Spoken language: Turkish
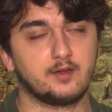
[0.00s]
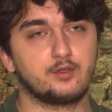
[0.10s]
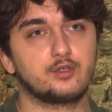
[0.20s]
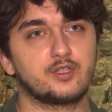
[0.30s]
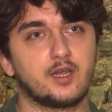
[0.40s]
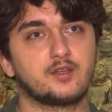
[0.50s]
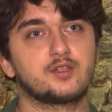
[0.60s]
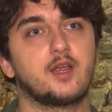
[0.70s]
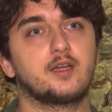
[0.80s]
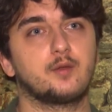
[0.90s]
Ve Türk
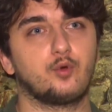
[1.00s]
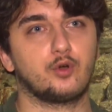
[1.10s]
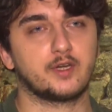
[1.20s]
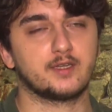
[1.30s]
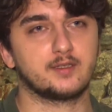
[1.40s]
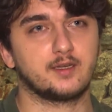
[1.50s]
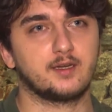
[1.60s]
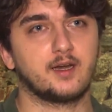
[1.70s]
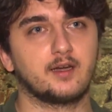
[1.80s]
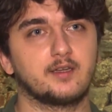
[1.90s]
sanatçılar da bu
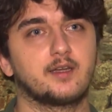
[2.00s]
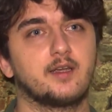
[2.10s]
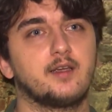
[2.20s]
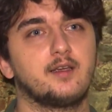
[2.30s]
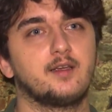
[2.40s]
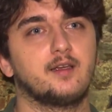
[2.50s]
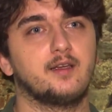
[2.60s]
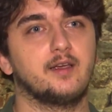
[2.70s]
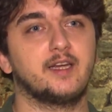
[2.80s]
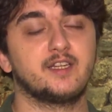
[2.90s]
orkestraların artık
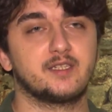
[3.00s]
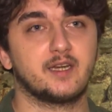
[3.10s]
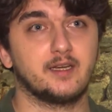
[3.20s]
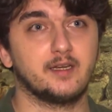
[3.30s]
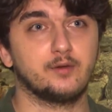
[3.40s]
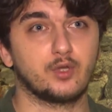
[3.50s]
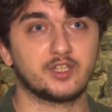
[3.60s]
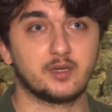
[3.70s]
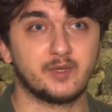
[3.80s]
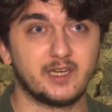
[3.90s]
e, eriş, e,
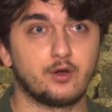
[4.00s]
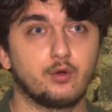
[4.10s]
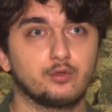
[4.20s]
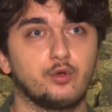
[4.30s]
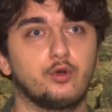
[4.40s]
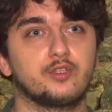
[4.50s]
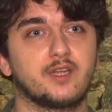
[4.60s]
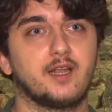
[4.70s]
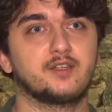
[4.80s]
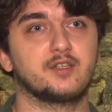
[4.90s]
ulaşabilir olduğu
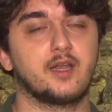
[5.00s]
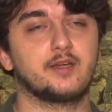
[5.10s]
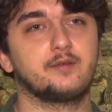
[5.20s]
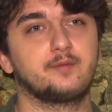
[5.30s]
sanatçılar.